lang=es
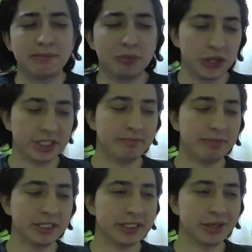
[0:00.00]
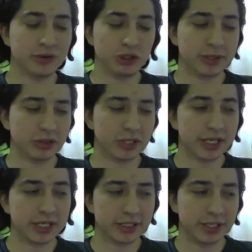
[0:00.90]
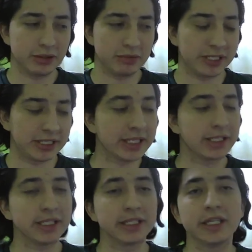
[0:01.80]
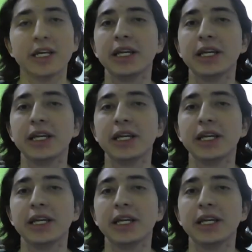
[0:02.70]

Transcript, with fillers: poder simpatizar con los personajes que nos presenta